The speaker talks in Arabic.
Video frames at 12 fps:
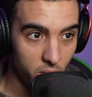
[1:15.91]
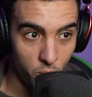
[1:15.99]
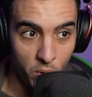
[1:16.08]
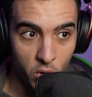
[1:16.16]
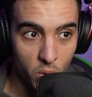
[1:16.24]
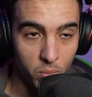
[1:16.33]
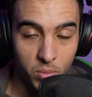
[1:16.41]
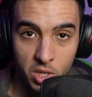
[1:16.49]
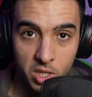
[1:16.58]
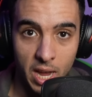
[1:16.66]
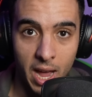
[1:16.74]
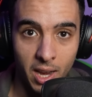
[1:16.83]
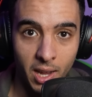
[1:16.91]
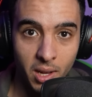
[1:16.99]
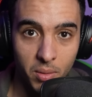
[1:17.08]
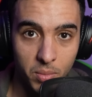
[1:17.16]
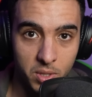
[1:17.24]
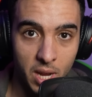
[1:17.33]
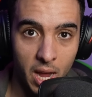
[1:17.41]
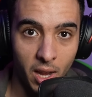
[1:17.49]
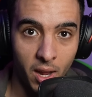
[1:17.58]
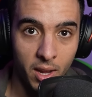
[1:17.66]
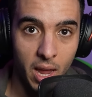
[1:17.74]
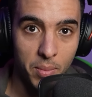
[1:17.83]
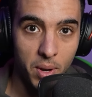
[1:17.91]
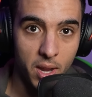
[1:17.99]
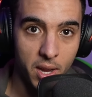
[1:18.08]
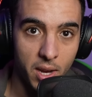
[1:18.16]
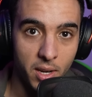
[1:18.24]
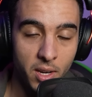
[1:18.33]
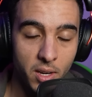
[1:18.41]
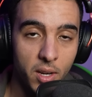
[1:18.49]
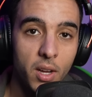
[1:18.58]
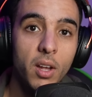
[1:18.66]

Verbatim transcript: نوريكم شي تعاليق من التعاليق كاملين اللي كاينين